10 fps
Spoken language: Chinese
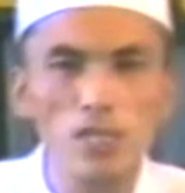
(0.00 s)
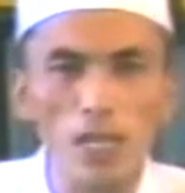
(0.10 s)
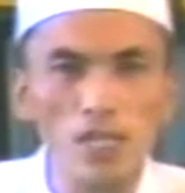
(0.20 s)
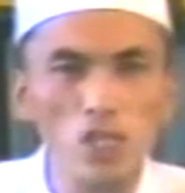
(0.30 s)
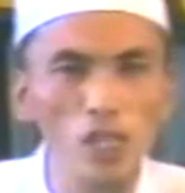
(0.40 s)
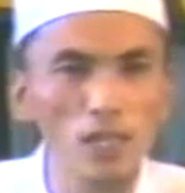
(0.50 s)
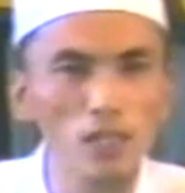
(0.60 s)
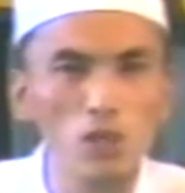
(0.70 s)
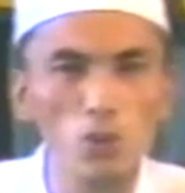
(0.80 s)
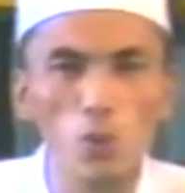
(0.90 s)
在钱
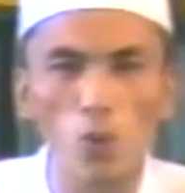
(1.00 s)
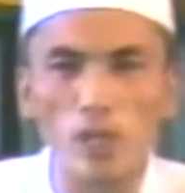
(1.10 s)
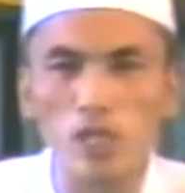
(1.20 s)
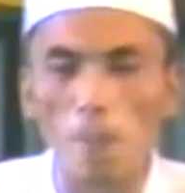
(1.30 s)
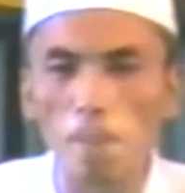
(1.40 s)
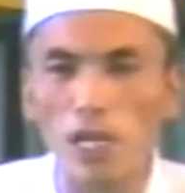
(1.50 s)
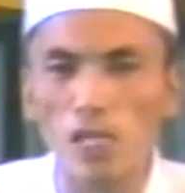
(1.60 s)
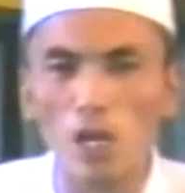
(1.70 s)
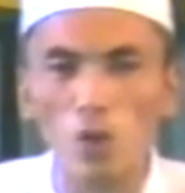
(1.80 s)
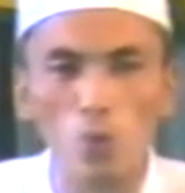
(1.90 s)
的诱惑下
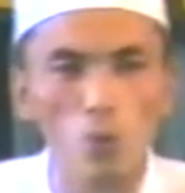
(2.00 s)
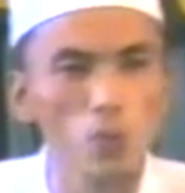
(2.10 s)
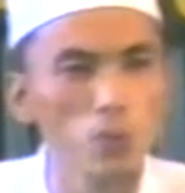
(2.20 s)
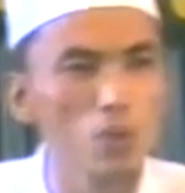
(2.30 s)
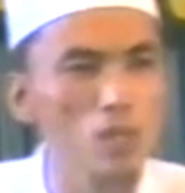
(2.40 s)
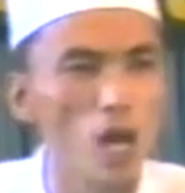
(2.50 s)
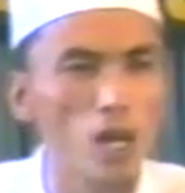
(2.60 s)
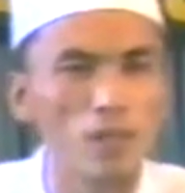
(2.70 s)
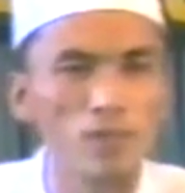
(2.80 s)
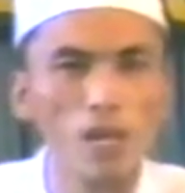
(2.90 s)
被人雇佣
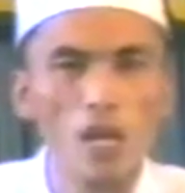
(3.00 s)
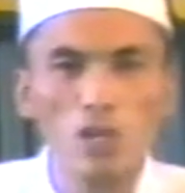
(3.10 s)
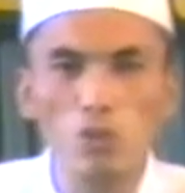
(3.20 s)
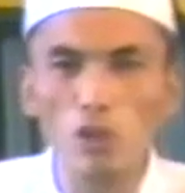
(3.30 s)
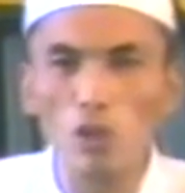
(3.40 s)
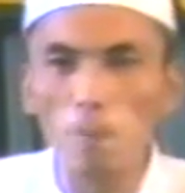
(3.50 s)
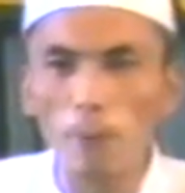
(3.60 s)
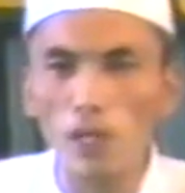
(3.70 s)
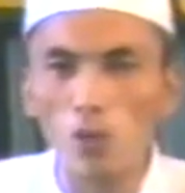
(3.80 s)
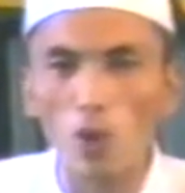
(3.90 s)
杀人，最终
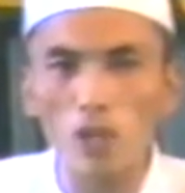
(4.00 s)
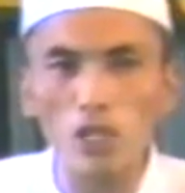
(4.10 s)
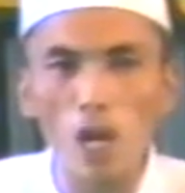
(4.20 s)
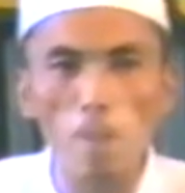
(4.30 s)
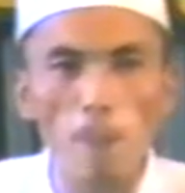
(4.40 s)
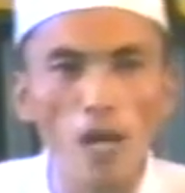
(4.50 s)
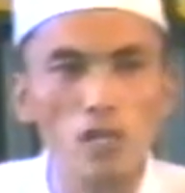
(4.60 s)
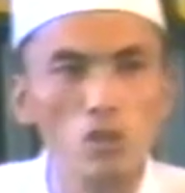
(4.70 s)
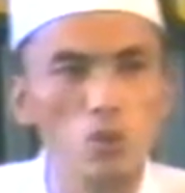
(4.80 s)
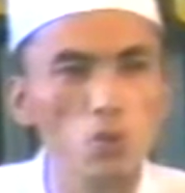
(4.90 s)
被国家
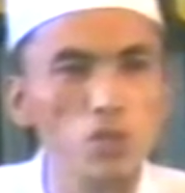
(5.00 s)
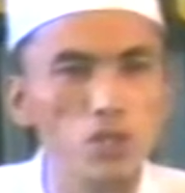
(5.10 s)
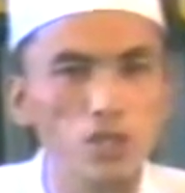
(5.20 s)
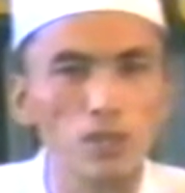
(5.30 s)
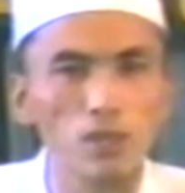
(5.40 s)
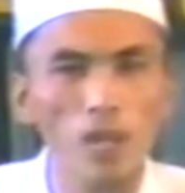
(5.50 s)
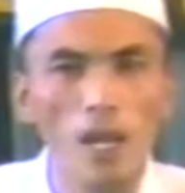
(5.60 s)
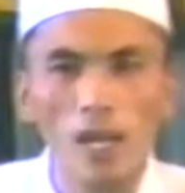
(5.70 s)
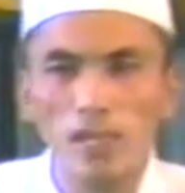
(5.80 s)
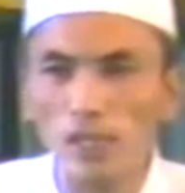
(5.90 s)
判处死刑。
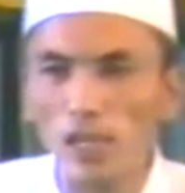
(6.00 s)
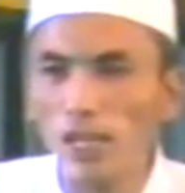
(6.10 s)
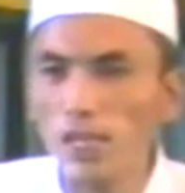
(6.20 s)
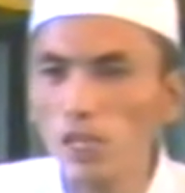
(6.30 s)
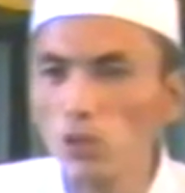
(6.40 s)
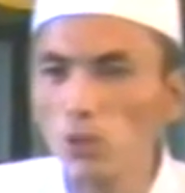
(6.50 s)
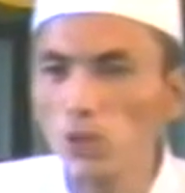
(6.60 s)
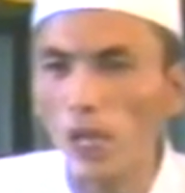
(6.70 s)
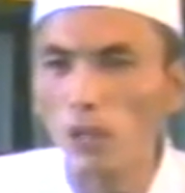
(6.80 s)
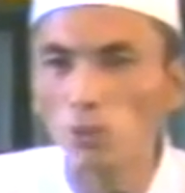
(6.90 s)
在他临
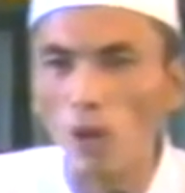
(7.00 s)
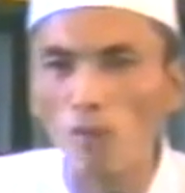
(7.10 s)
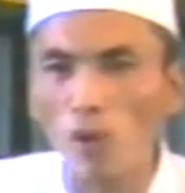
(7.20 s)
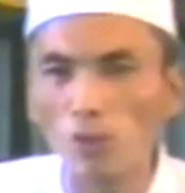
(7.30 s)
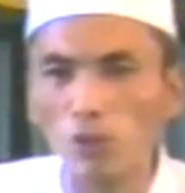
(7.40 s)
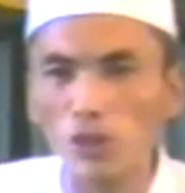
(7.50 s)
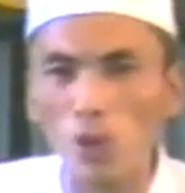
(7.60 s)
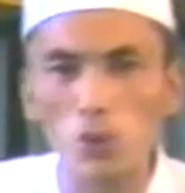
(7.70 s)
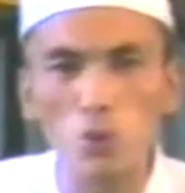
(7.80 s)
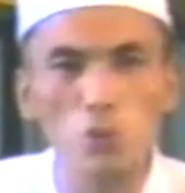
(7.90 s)
终前的愿望中，
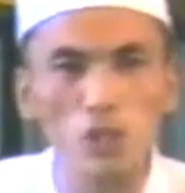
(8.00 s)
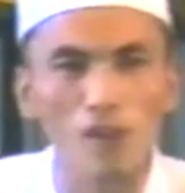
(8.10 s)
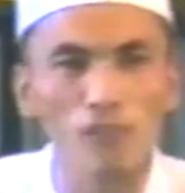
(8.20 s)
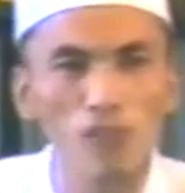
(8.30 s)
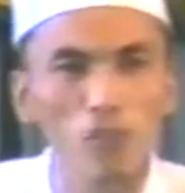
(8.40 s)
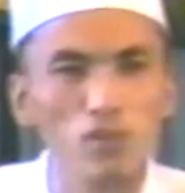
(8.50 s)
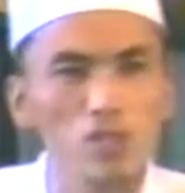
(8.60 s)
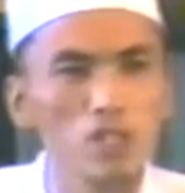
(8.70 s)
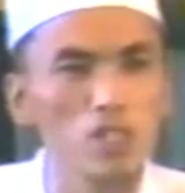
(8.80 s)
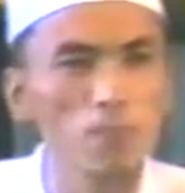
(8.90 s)
要求见父
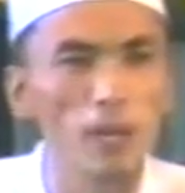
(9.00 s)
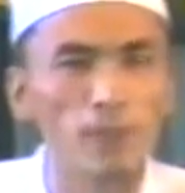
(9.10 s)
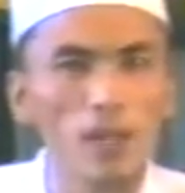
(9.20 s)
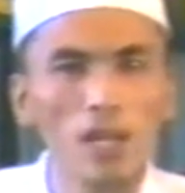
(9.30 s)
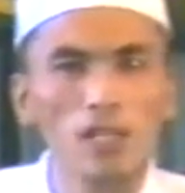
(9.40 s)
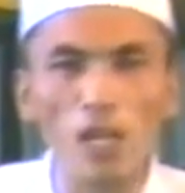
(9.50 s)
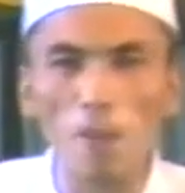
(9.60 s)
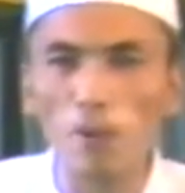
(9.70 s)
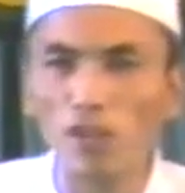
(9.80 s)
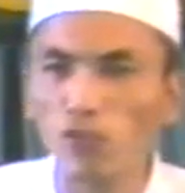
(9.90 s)
亲一面，
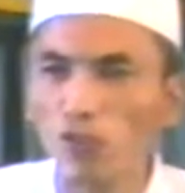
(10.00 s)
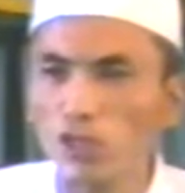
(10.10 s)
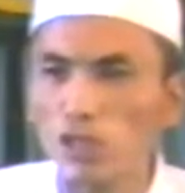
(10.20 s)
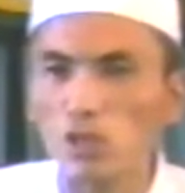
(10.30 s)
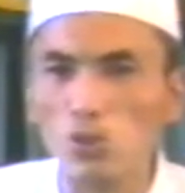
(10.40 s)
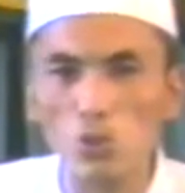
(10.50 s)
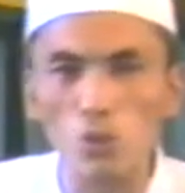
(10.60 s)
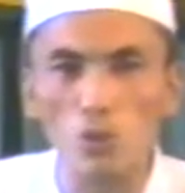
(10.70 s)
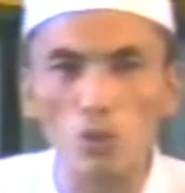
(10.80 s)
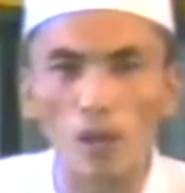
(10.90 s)
但被父亲
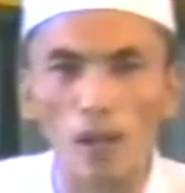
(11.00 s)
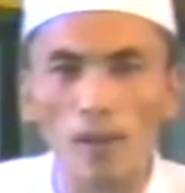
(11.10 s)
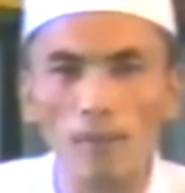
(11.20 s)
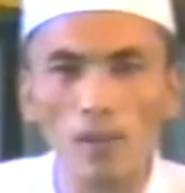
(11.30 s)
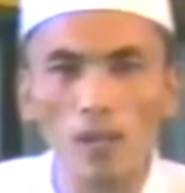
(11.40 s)
拒绝了。